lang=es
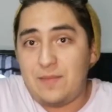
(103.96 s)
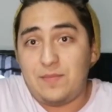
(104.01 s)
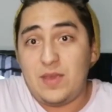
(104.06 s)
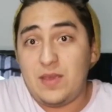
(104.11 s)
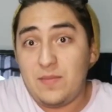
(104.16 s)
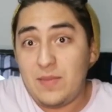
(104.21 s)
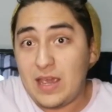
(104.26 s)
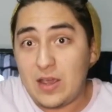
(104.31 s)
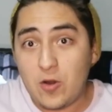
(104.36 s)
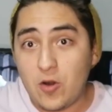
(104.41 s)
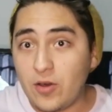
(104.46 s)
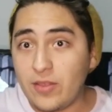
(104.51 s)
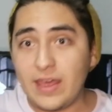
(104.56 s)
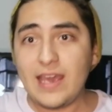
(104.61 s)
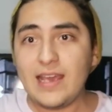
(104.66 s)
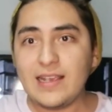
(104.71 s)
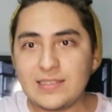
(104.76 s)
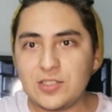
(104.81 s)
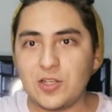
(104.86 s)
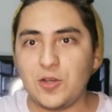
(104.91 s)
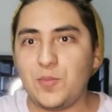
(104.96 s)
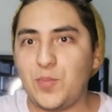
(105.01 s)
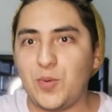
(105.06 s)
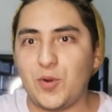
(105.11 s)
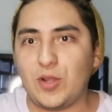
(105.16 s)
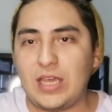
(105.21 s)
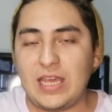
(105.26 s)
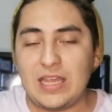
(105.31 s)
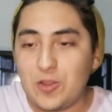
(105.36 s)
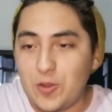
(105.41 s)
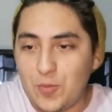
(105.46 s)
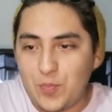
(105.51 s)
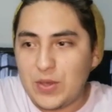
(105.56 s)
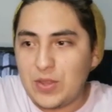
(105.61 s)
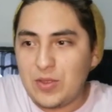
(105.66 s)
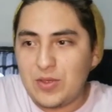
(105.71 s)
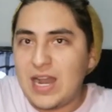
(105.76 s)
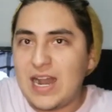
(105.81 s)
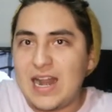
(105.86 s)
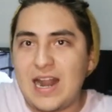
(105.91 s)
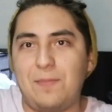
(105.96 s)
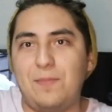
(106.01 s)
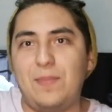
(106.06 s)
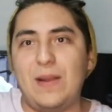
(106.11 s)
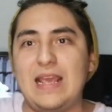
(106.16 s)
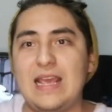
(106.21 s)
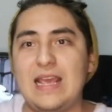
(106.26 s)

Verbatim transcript: y a mí me jode eso, porque no puedo ir a la